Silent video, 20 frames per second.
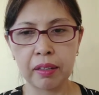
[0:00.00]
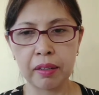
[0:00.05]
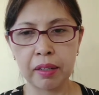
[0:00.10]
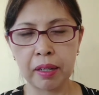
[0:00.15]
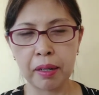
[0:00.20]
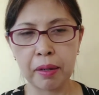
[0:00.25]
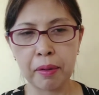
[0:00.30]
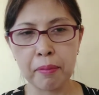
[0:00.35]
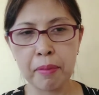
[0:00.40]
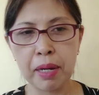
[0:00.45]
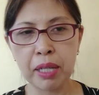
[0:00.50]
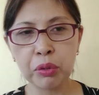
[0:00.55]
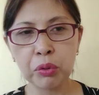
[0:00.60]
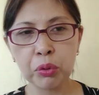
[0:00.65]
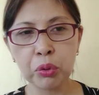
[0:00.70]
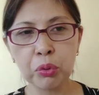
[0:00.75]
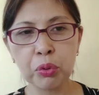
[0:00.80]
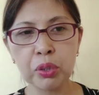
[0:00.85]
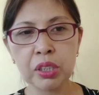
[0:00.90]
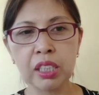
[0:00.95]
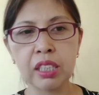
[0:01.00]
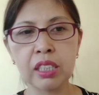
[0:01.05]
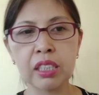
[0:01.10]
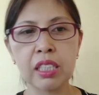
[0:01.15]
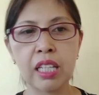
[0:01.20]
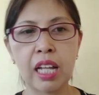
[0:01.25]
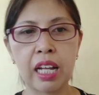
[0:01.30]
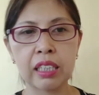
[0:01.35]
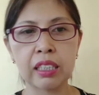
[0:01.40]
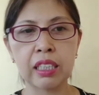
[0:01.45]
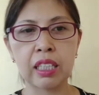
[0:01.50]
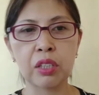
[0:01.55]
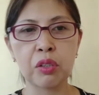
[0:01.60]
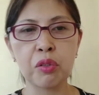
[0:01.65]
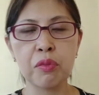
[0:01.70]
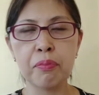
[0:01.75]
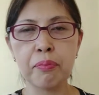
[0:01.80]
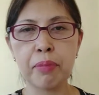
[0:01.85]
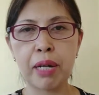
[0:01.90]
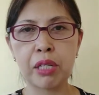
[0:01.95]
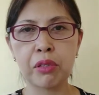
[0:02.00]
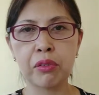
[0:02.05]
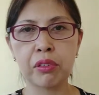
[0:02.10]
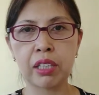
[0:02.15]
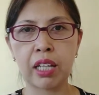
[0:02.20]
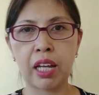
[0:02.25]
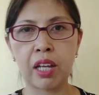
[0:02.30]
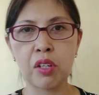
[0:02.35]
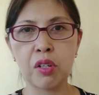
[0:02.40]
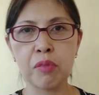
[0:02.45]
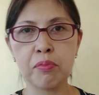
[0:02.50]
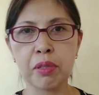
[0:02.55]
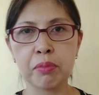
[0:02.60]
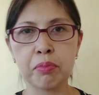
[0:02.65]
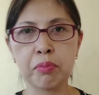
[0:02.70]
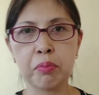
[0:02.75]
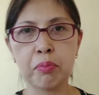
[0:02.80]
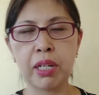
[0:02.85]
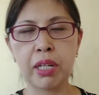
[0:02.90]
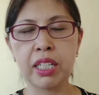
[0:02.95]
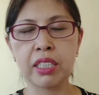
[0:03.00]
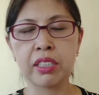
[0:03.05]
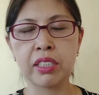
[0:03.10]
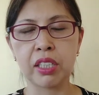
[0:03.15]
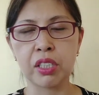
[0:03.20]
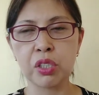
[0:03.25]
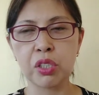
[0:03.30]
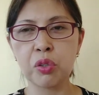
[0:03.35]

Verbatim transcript: uh, matutunan natin kung paano tayo mag-budget.